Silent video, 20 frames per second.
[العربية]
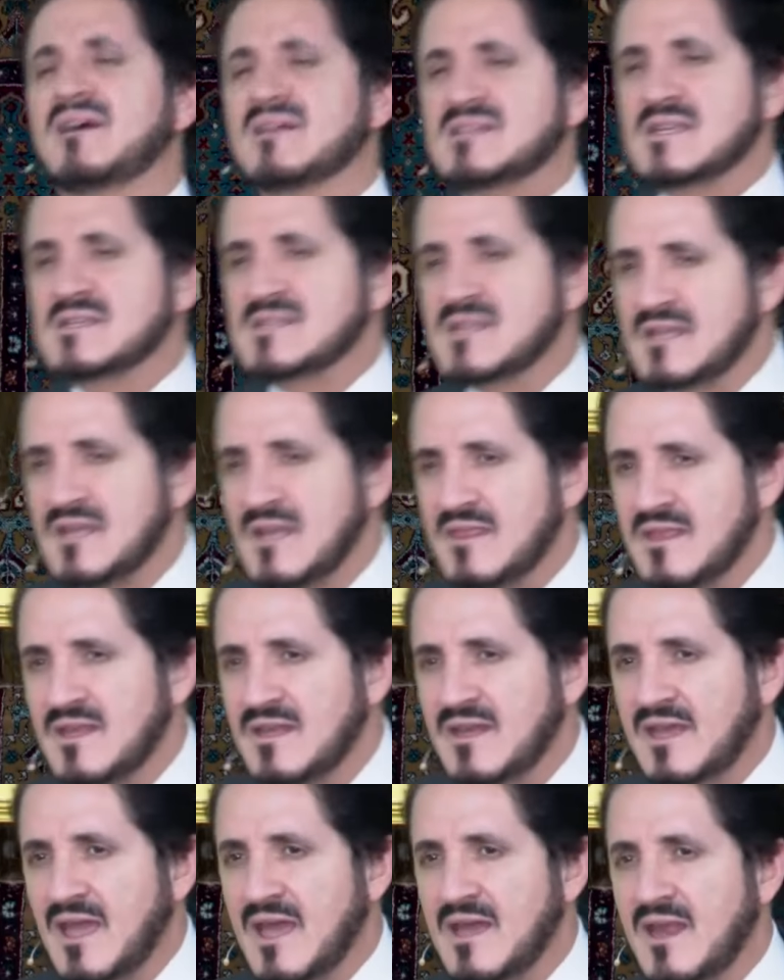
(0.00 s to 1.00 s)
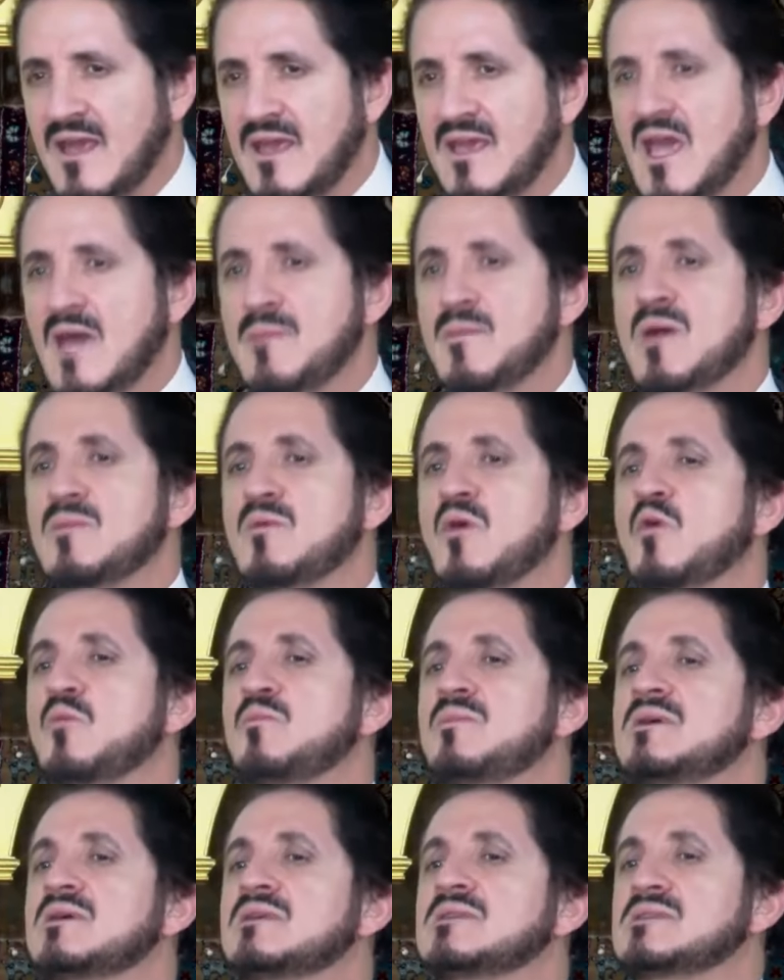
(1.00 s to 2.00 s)
قصص الذين كان إيه
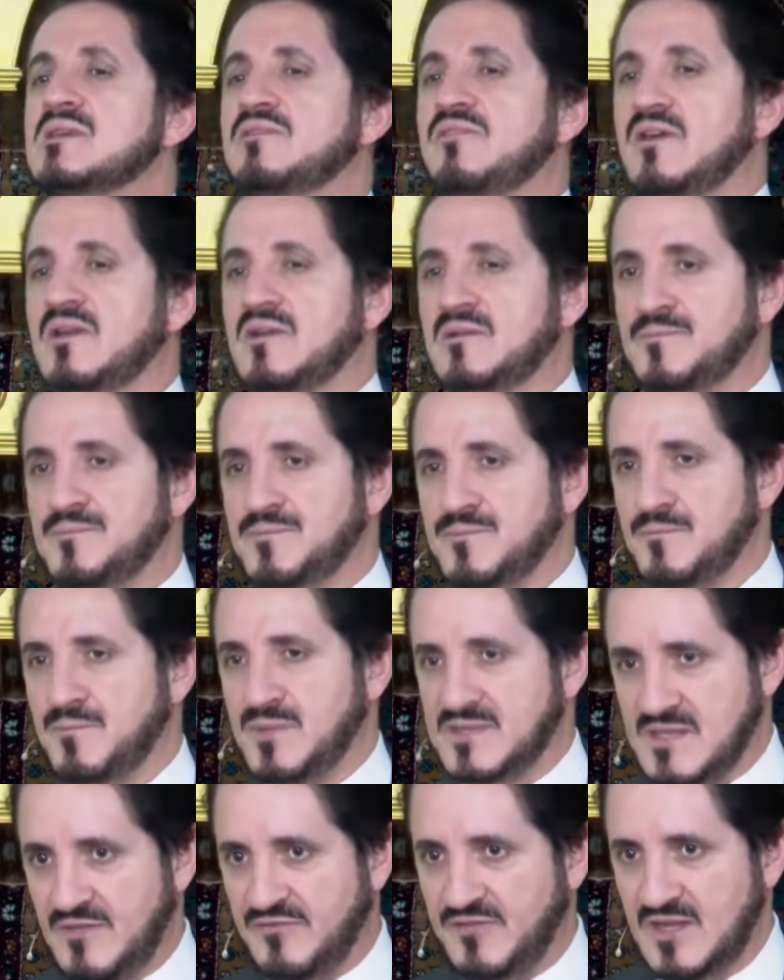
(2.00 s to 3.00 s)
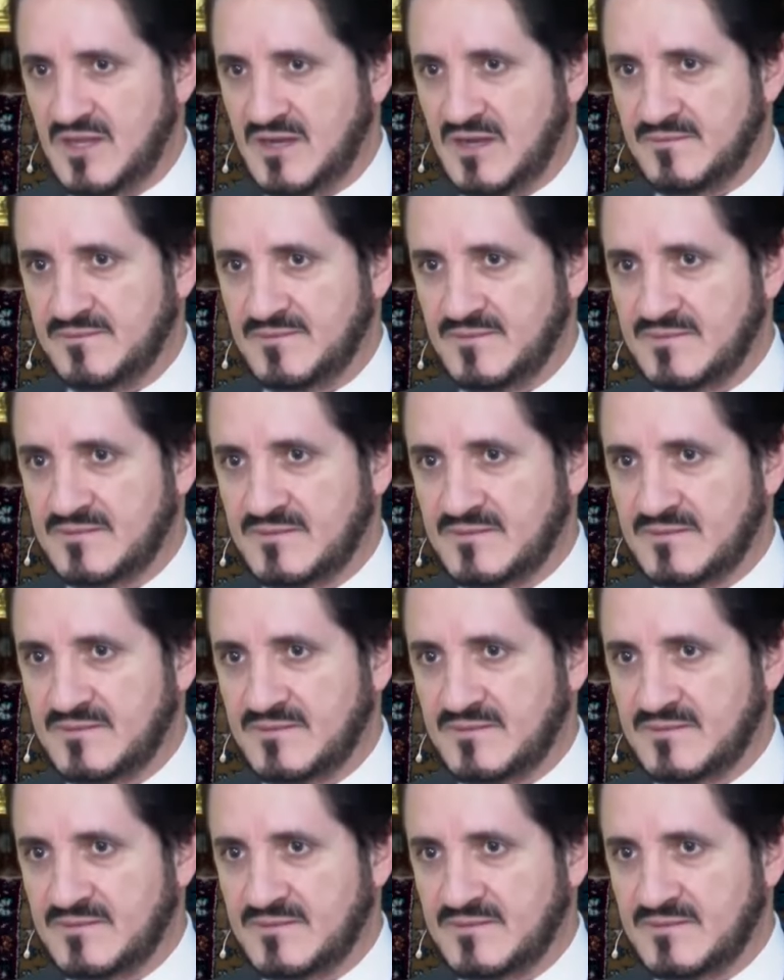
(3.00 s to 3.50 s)
أمامهم سفر بسفينة